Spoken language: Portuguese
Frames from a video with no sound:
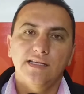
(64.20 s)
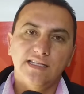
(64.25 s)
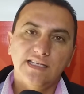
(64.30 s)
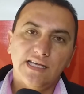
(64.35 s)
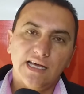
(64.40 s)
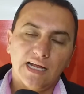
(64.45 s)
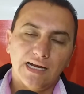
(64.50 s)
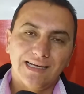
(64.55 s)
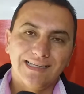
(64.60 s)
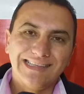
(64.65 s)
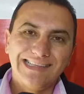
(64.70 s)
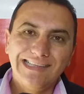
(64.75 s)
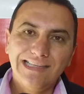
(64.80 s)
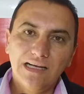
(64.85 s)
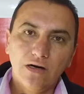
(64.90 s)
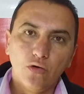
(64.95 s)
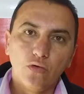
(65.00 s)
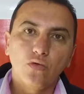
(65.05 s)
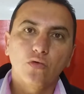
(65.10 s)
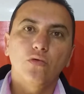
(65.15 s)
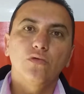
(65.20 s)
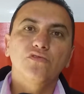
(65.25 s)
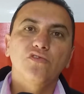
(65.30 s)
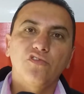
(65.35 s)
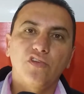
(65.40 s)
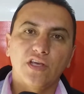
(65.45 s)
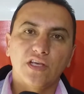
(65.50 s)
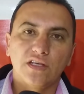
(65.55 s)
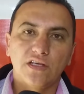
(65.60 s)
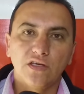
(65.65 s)
e ela não
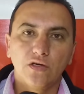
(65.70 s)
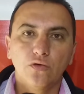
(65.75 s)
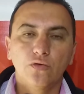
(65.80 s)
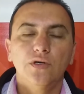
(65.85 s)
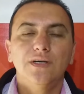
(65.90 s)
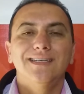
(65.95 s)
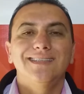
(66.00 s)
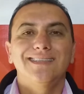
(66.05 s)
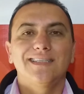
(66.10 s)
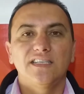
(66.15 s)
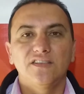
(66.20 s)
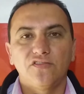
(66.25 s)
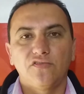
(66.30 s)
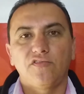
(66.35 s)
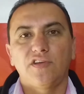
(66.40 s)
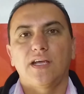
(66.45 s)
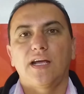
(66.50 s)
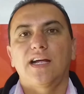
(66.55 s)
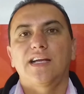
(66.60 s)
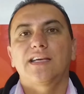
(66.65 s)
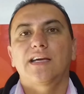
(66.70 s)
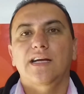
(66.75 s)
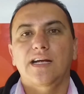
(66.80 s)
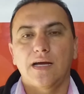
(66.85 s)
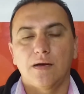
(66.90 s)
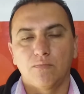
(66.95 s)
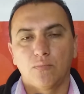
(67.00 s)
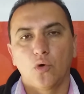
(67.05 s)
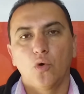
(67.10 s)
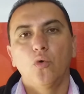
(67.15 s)
conseguiu desviar e
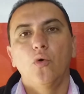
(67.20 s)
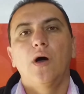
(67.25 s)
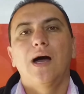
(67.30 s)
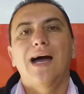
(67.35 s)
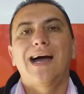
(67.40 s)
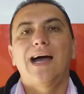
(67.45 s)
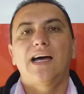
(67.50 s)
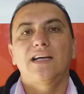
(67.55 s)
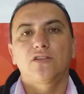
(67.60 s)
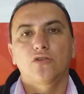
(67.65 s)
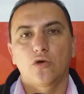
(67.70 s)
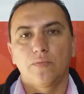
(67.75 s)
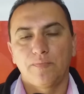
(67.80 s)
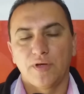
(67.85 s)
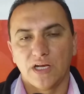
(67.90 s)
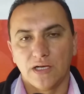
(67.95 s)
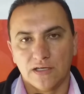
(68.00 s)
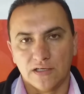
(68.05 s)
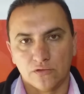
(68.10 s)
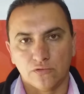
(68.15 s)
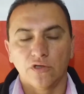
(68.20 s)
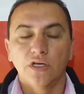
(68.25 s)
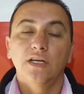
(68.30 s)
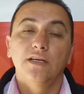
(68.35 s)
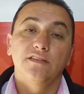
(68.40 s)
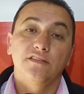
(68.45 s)
acabou atropelando.